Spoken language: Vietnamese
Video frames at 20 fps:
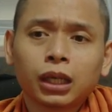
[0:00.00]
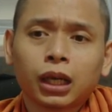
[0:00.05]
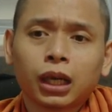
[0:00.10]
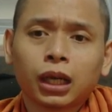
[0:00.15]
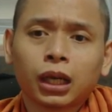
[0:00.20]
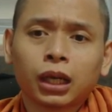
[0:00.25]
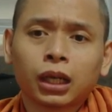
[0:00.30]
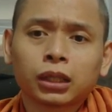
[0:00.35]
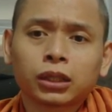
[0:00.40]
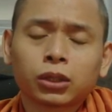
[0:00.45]

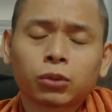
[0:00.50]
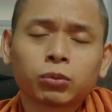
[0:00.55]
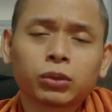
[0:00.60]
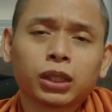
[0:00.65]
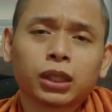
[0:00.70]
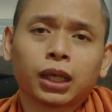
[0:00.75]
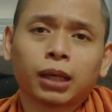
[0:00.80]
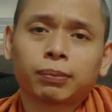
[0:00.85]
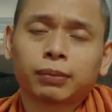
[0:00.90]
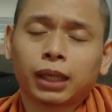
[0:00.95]
à, trong
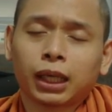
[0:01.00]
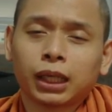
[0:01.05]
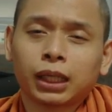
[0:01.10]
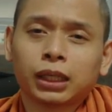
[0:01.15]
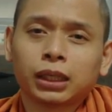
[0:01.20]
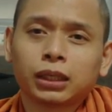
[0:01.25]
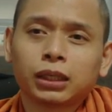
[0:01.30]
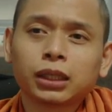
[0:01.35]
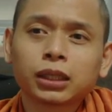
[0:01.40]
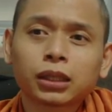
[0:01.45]
trường hợp này
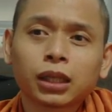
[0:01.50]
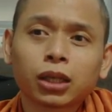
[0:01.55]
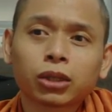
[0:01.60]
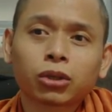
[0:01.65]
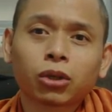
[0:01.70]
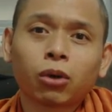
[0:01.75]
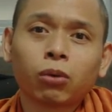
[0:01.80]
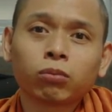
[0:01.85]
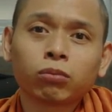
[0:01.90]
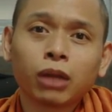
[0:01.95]
đức thế
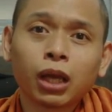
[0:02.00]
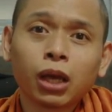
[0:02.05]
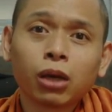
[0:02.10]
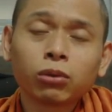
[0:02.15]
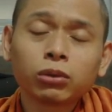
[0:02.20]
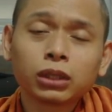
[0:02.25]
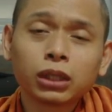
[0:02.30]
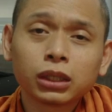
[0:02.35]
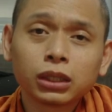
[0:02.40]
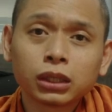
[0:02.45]
tôn nếu
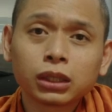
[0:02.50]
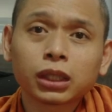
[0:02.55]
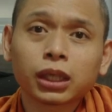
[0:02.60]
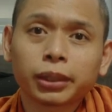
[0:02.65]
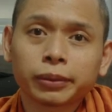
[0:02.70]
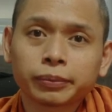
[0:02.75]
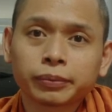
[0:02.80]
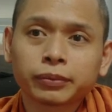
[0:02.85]
như